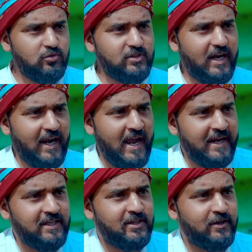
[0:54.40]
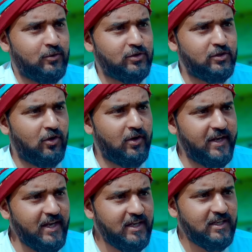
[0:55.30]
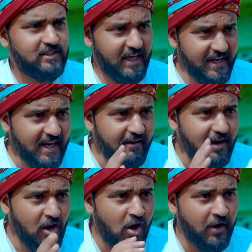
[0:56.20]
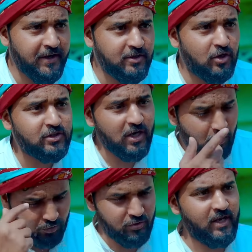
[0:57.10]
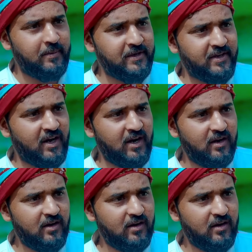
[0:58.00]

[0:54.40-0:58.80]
तुझे कहें कहेगी इतनी खुशी हो रही तेरी का वह लोग नहीं जो इतना खुश हुआ फिर रहा